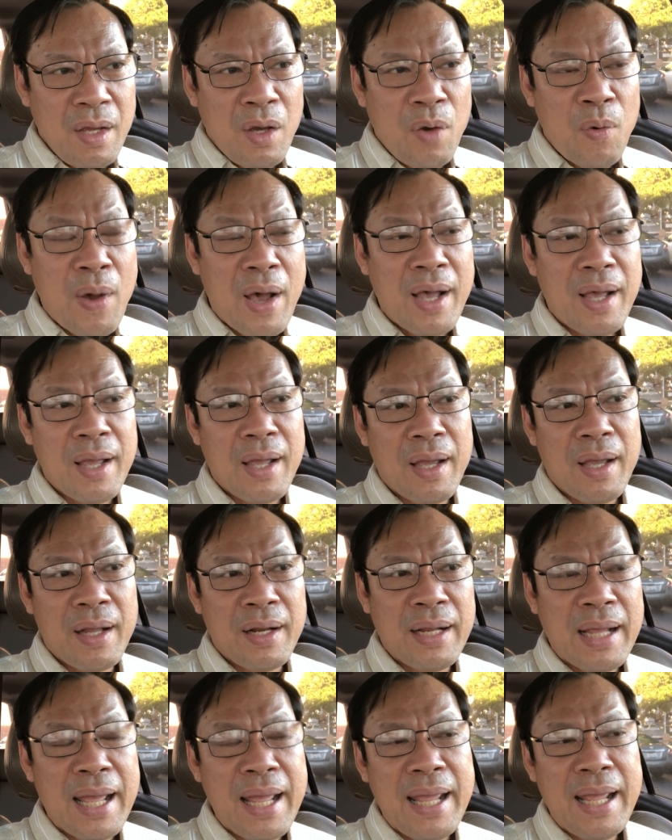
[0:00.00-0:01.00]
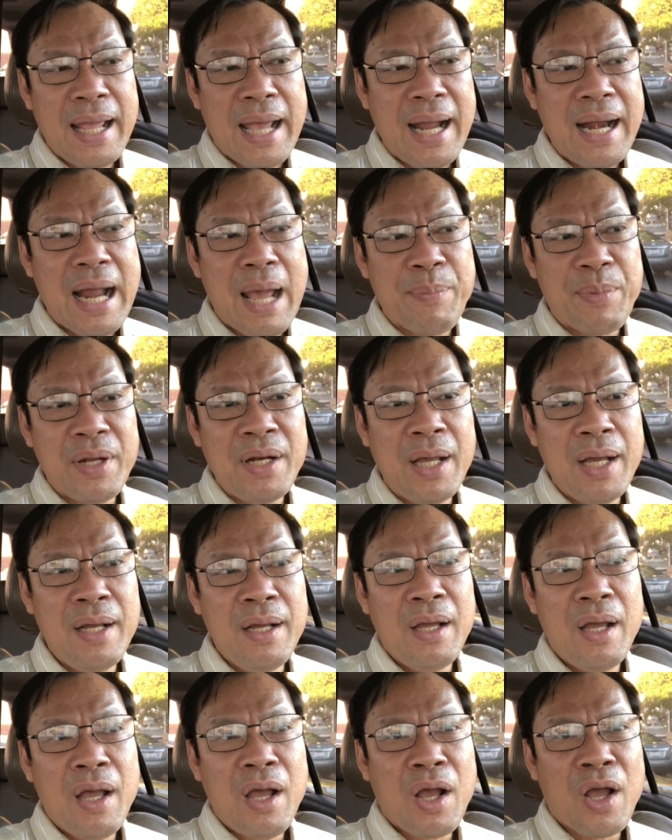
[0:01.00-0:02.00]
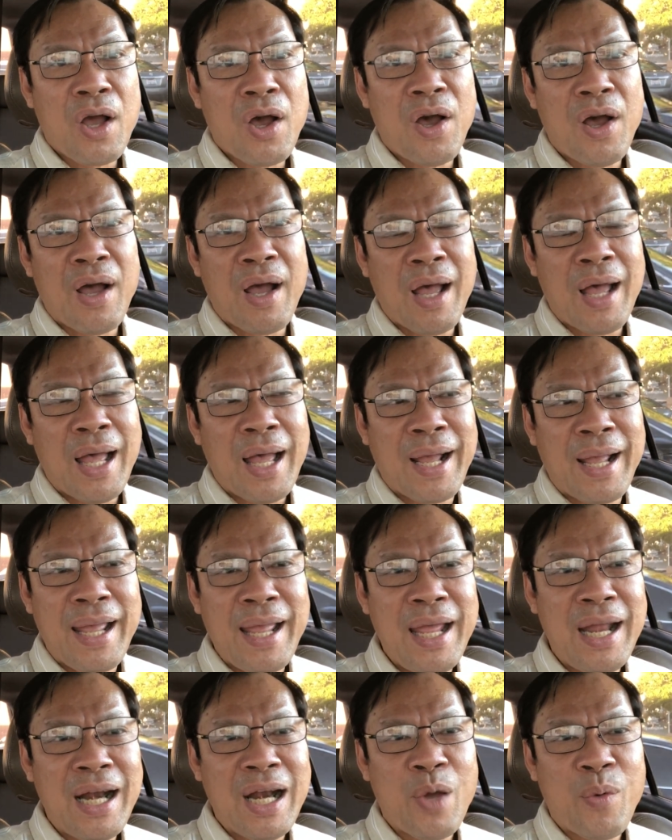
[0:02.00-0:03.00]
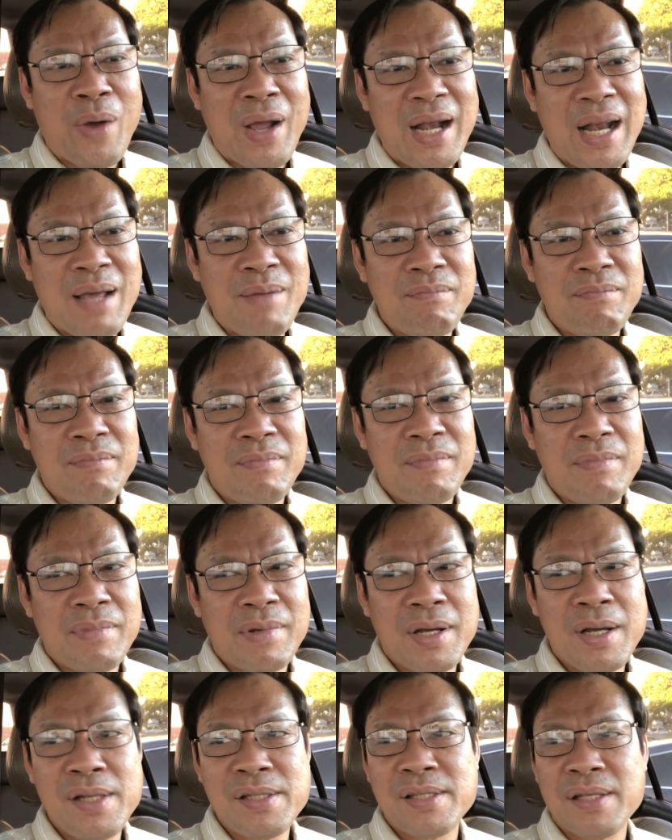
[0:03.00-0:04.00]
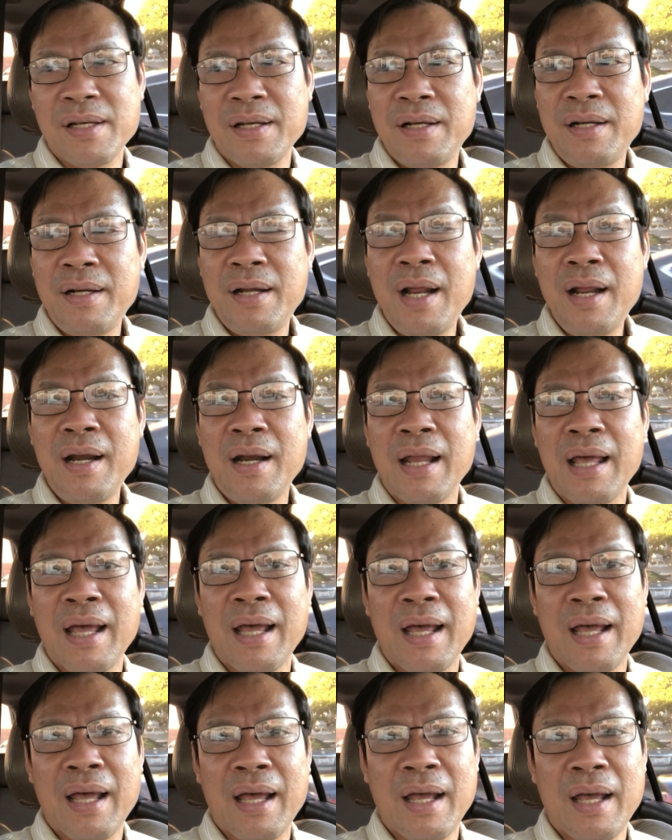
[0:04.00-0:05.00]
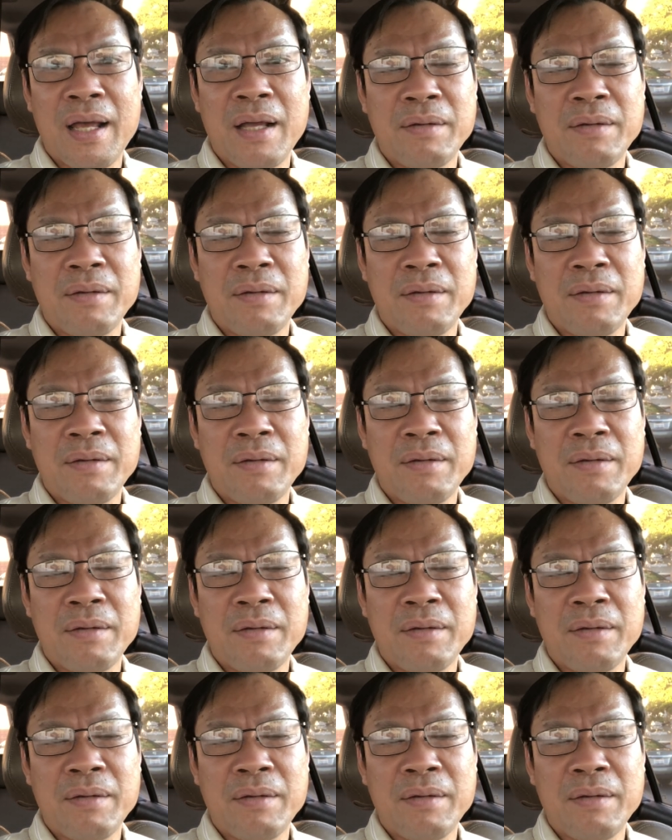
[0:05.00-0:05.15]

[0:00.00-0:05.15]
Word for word: Hoài, ngay cả Đàm Vĩnh Hưng còn à, khen là Hoài Lâm cư xử rất là